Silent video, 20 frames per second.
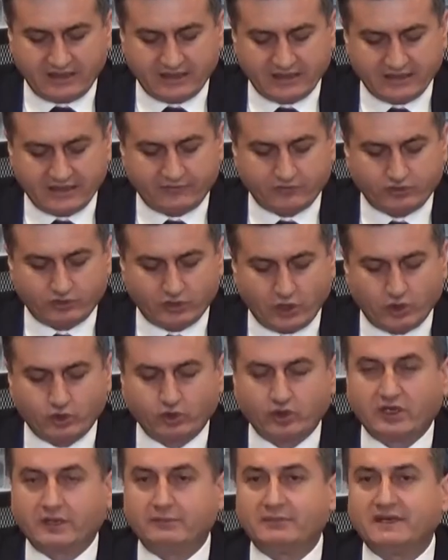hedef süre
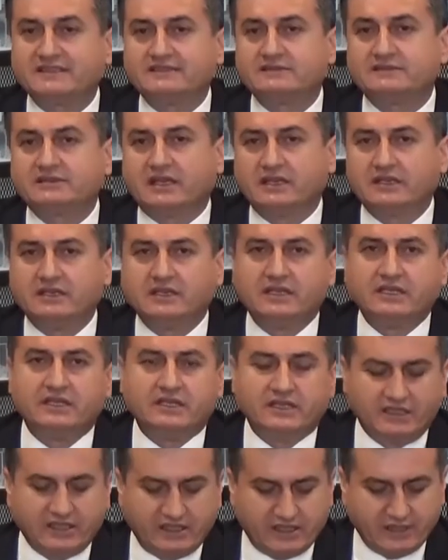uygulamasında
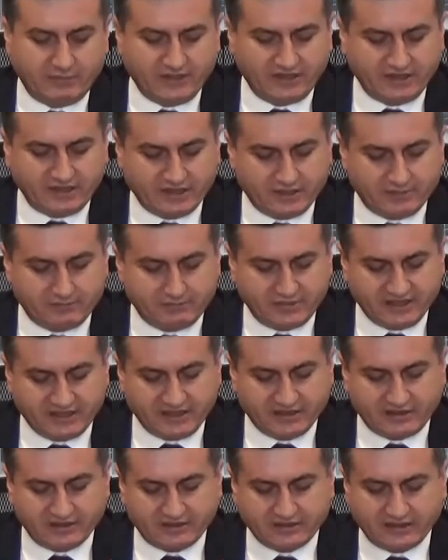2021
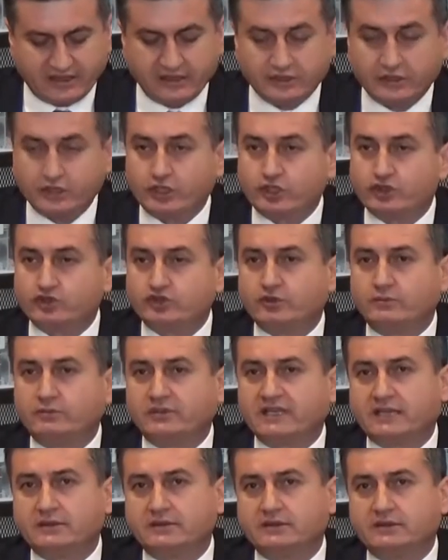yılında
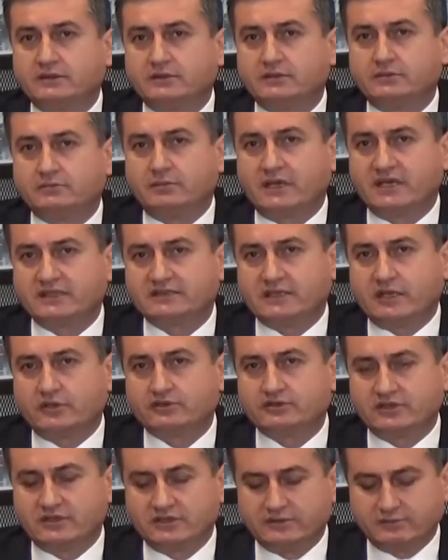Cumhuriyet
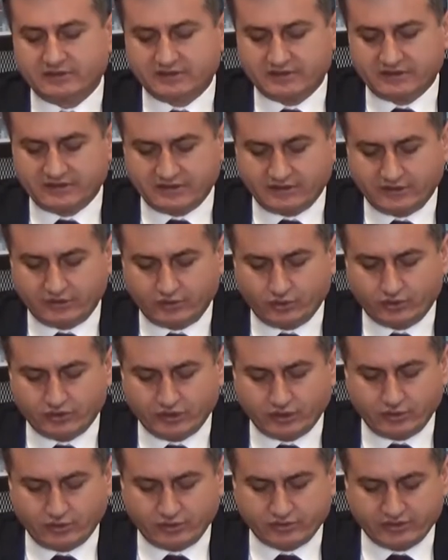Başsavcılığımızın
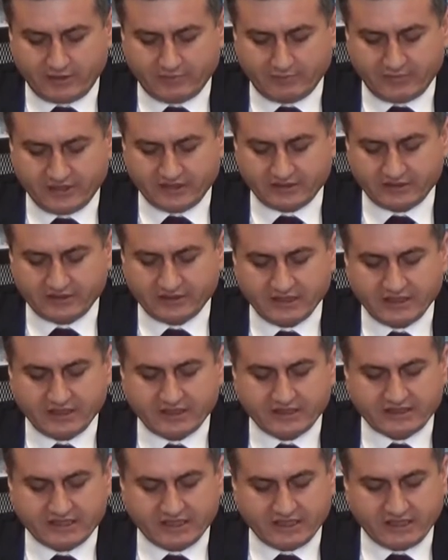%95,
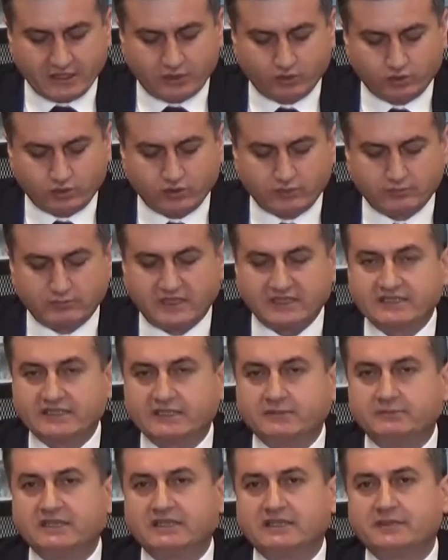ceza hukuk
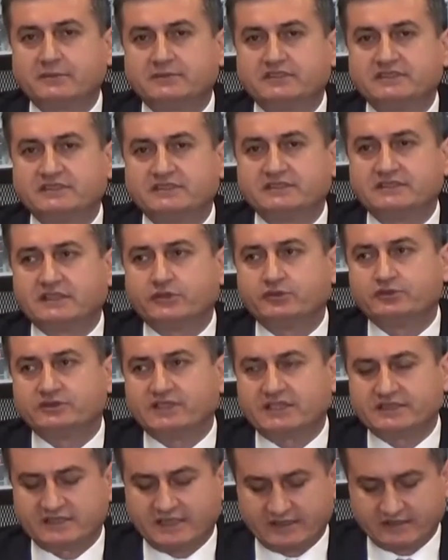mahkemelerimizin ise
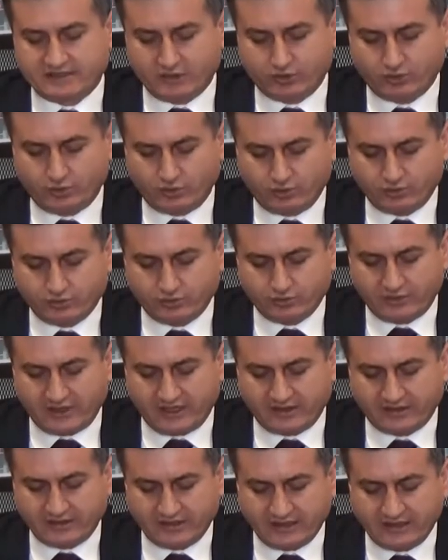%89
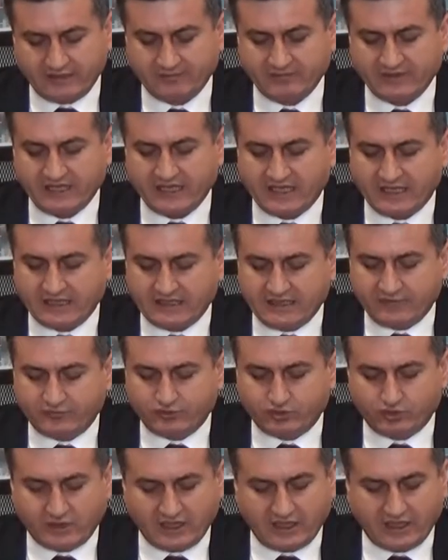oranında hedef
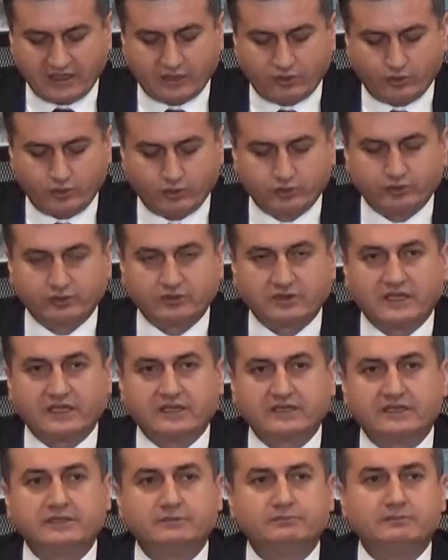sürelere
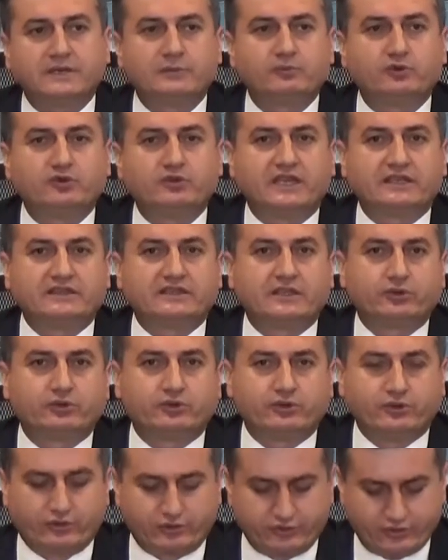uyduklarını memnuniyette
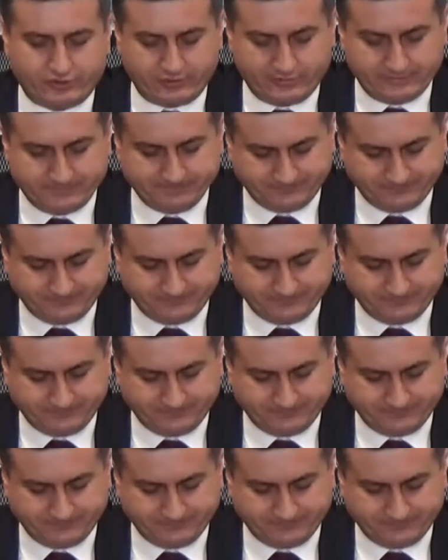görüyoruz.